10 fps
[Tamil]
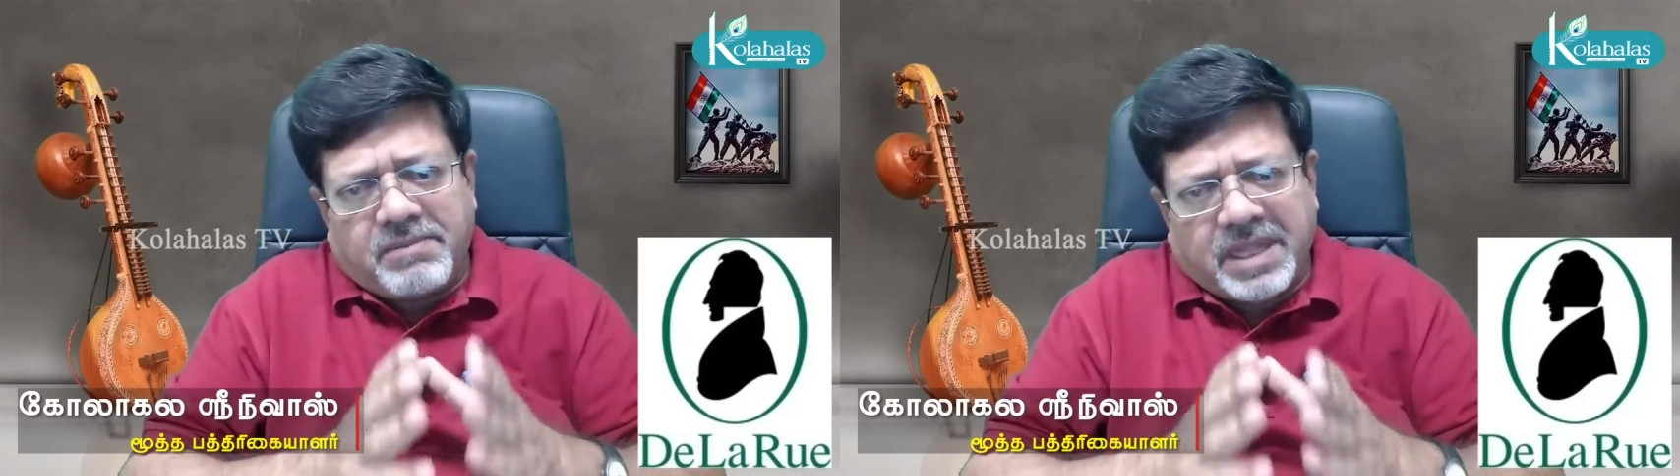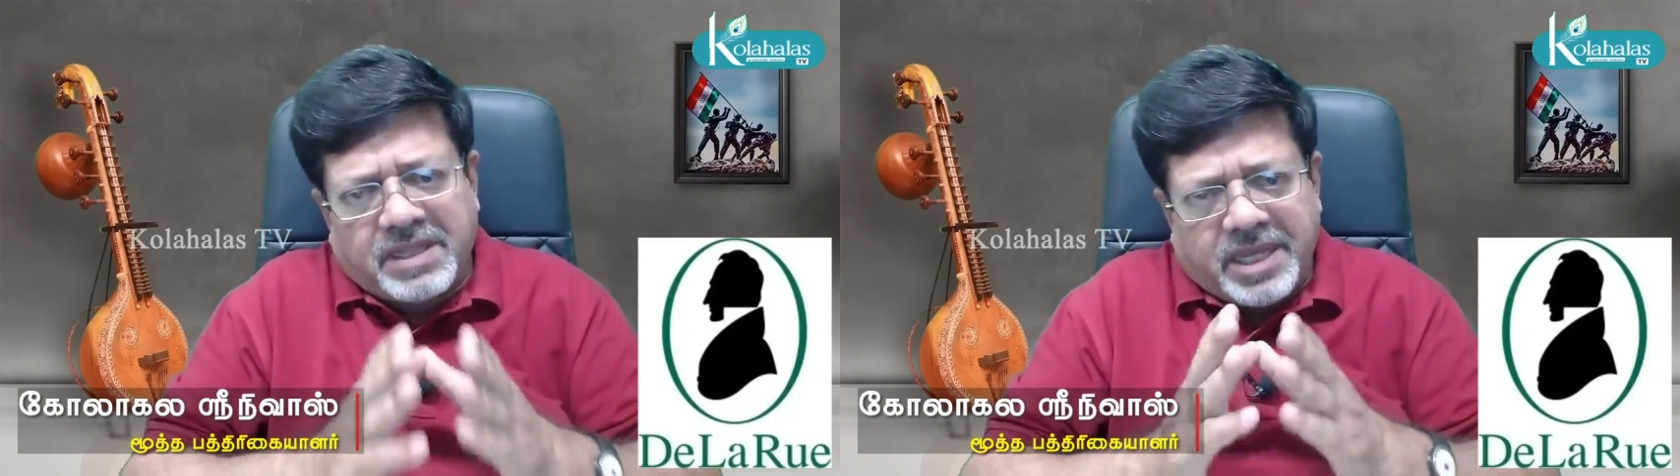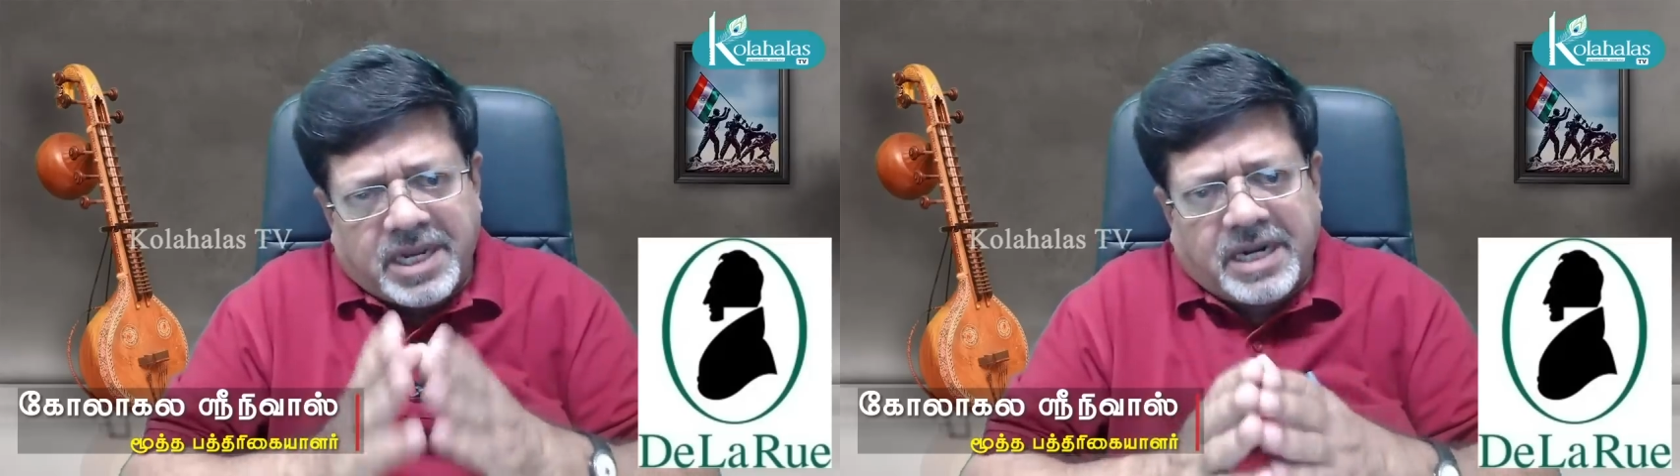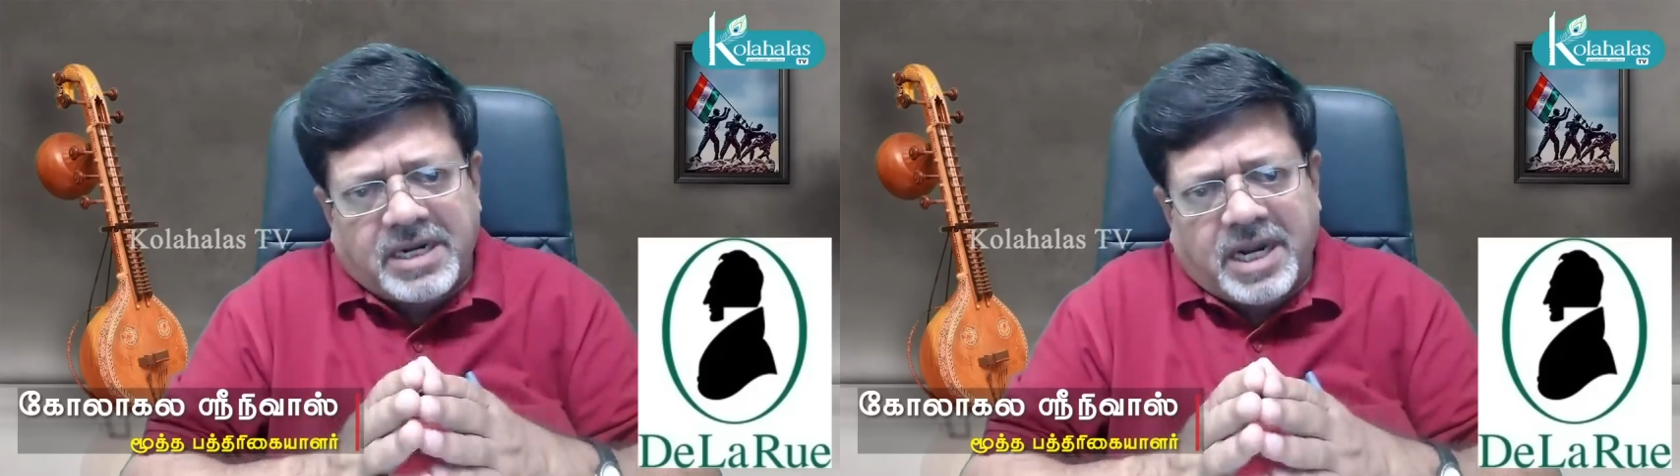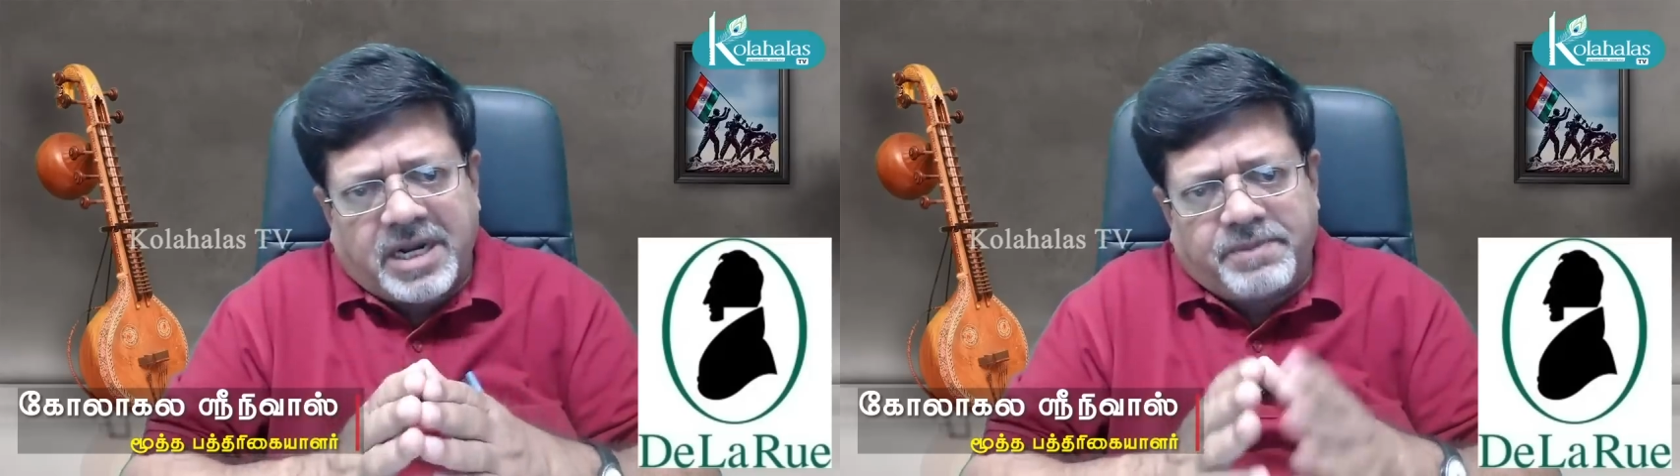மத்திய
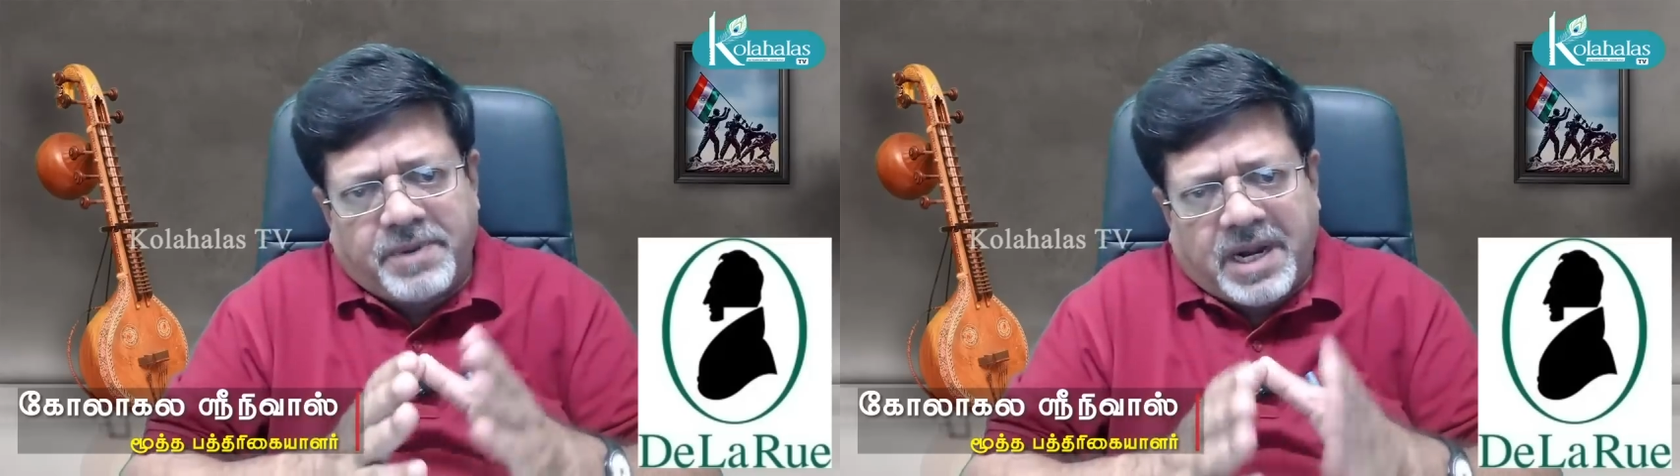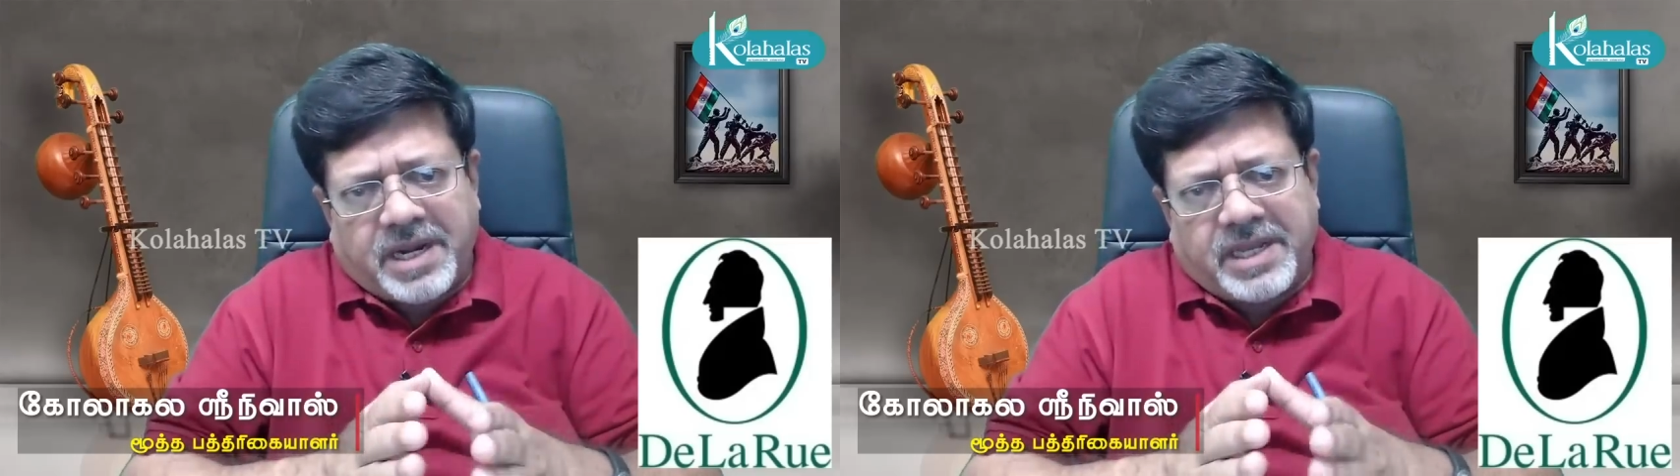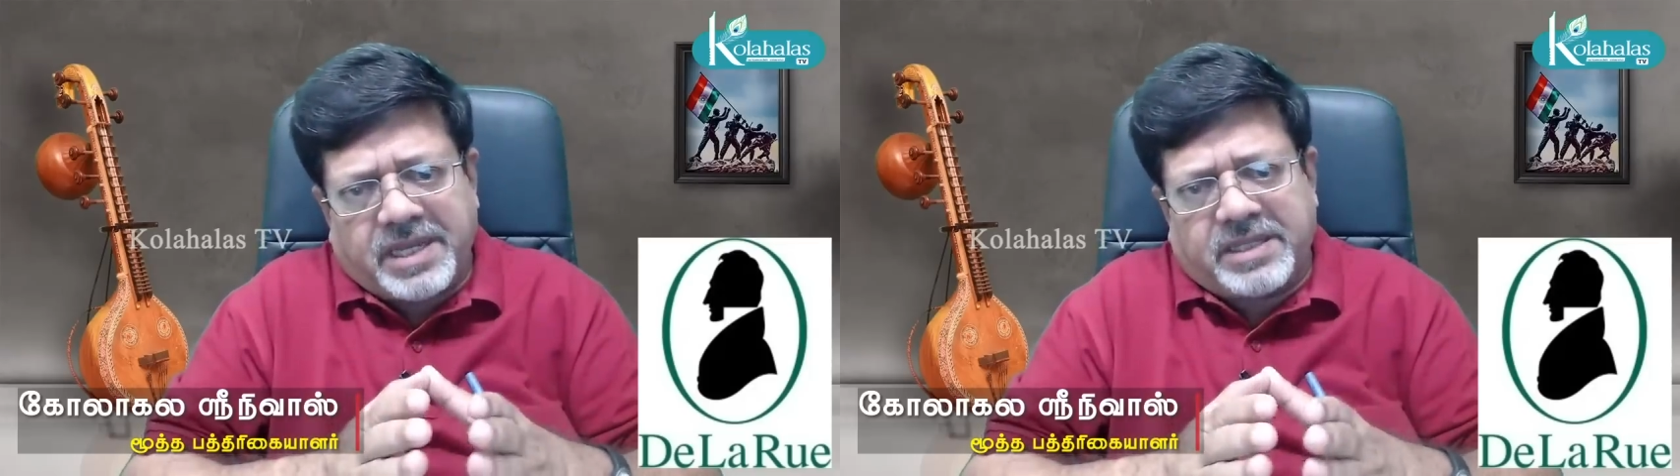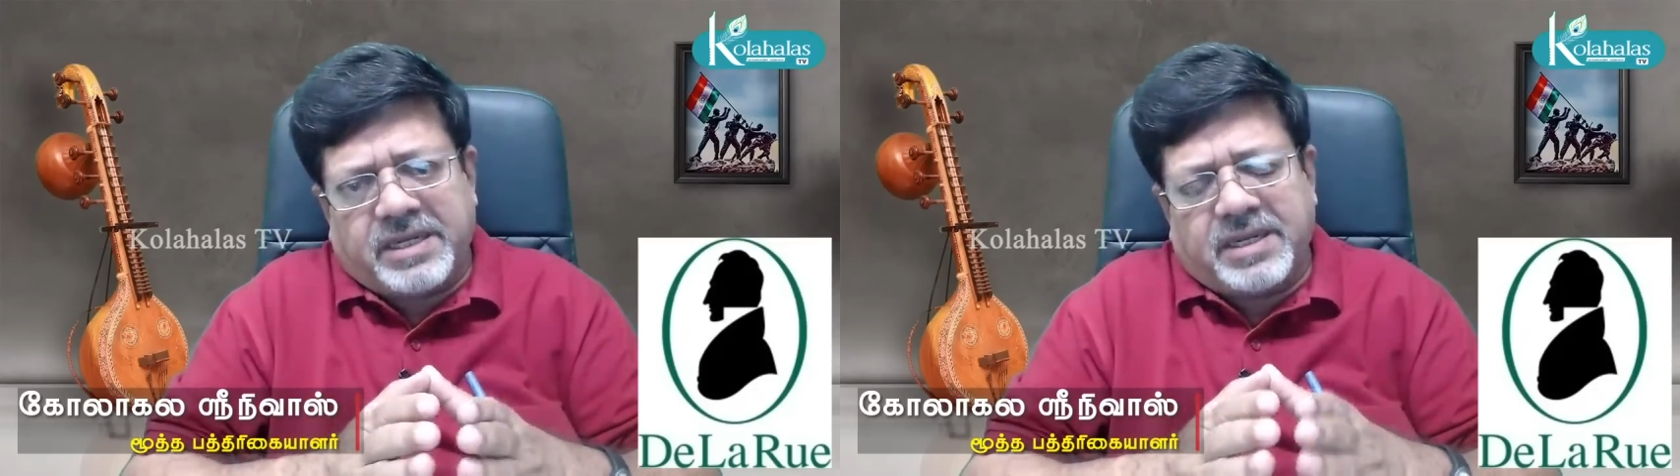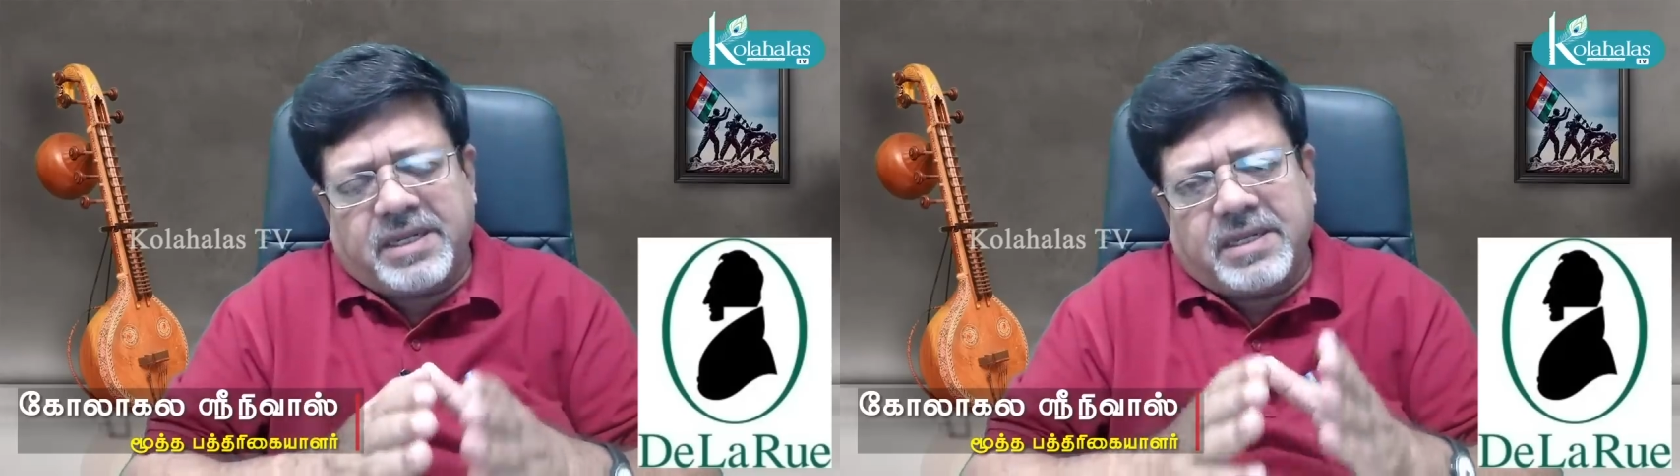கண்காணிப்பு ஆணையத்தின்